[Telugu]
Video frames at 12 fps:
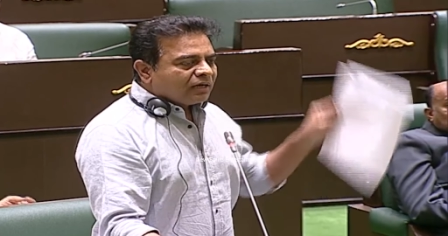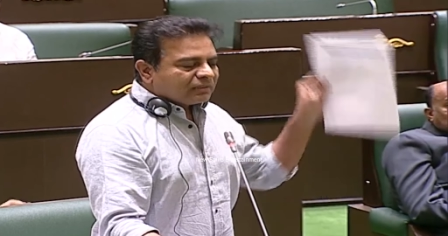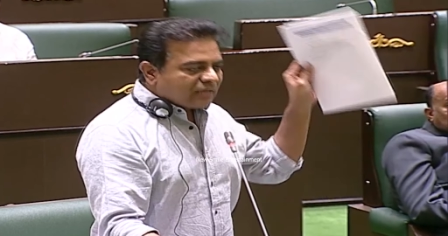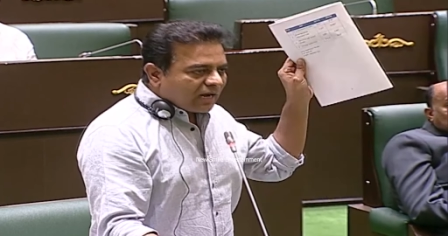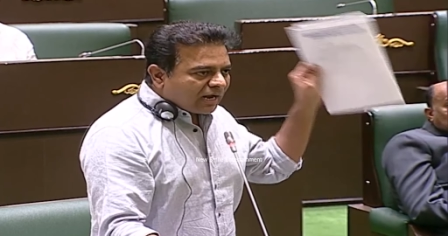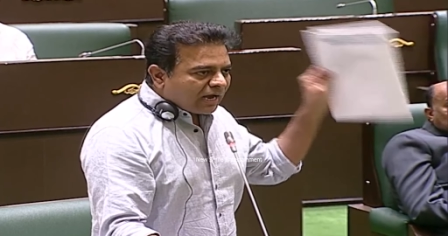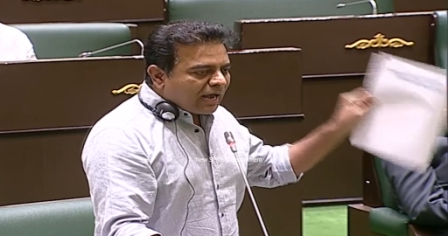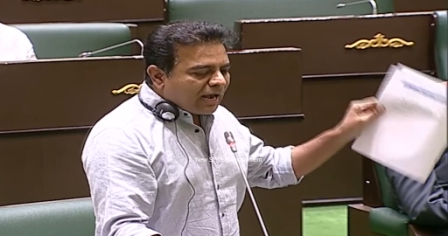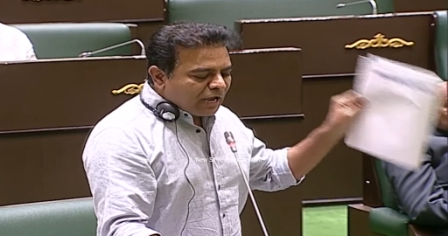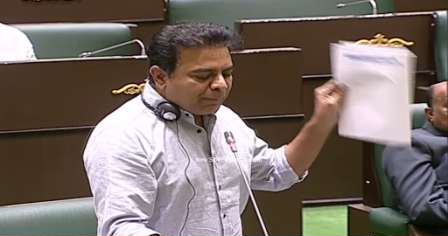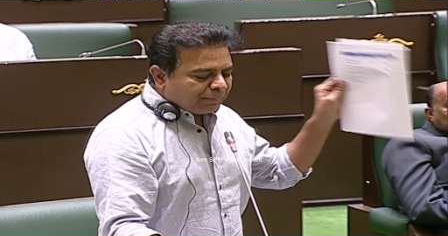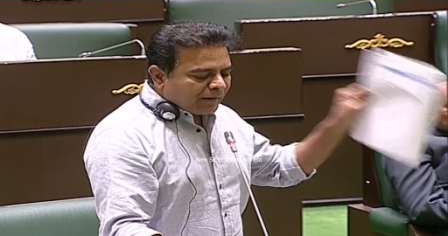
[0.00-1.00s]
తెలంగాణ
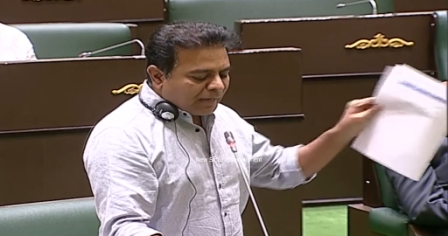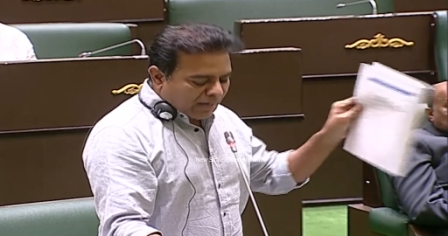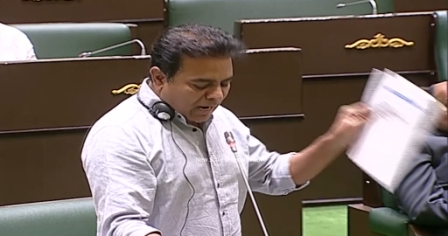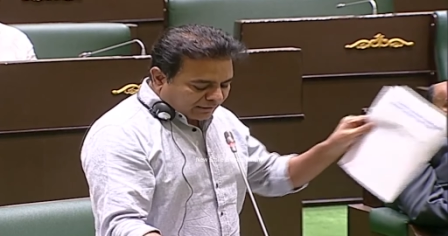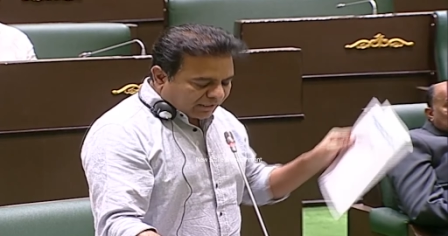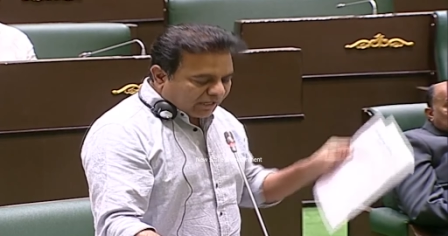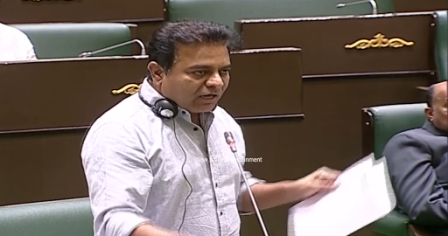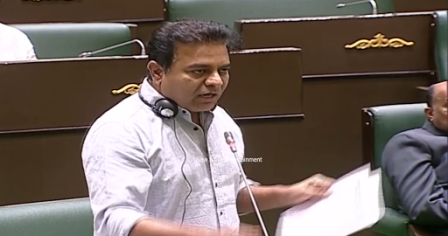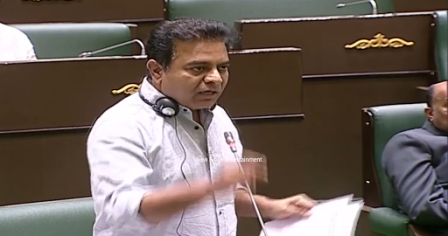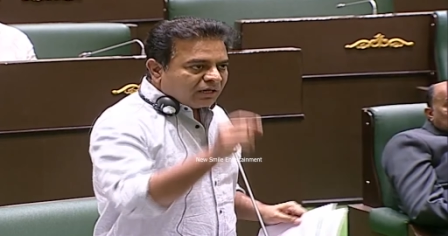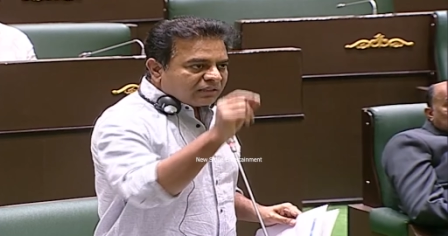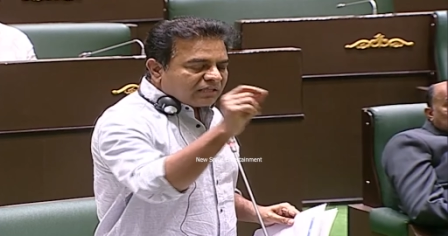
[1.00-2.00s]
ఏర్పడే నాటికి
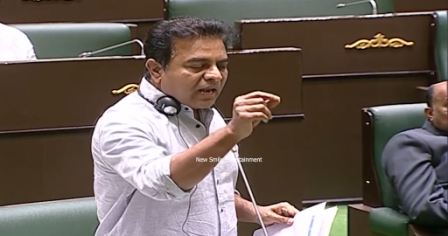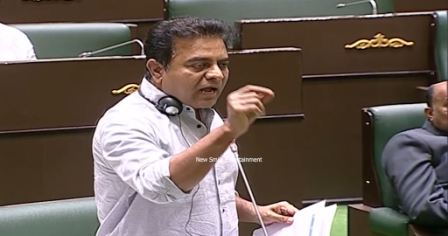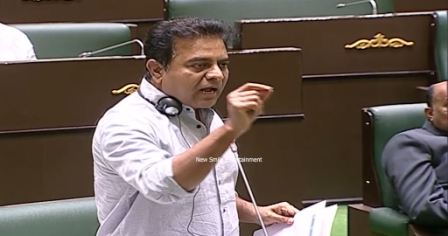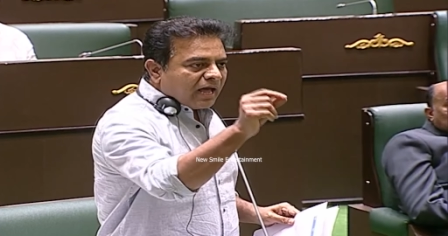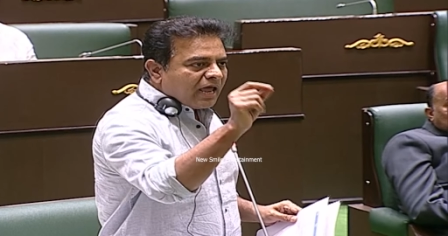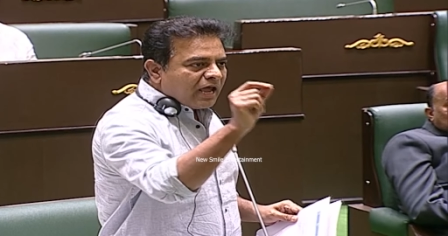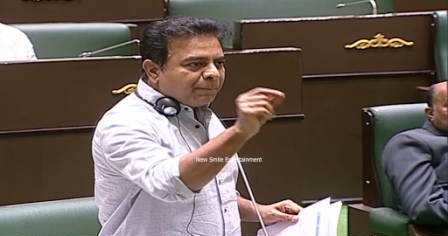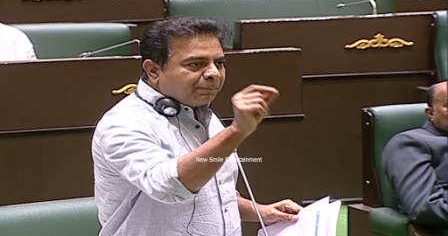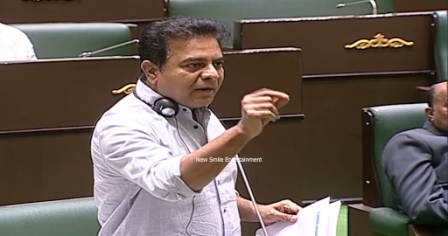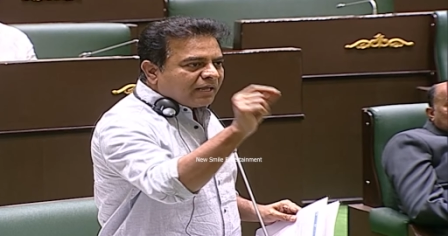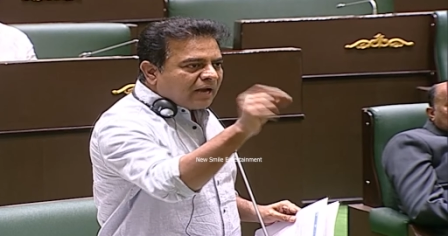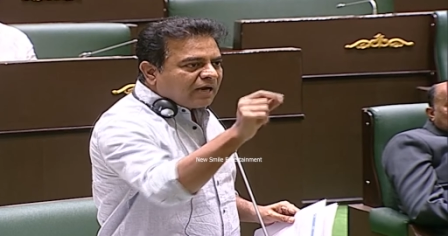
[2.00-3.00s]
తెలంగాణ
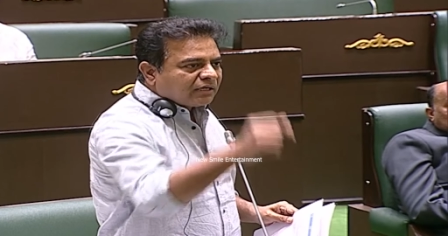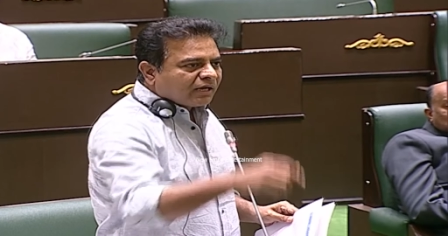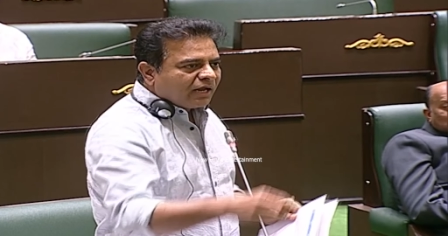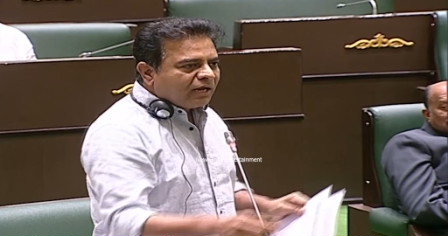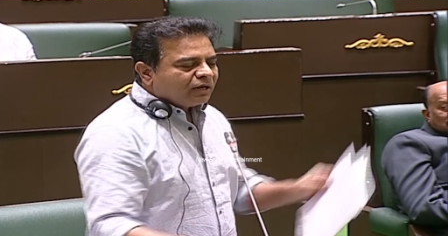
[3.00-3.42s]
ఏర్పడే నాటికి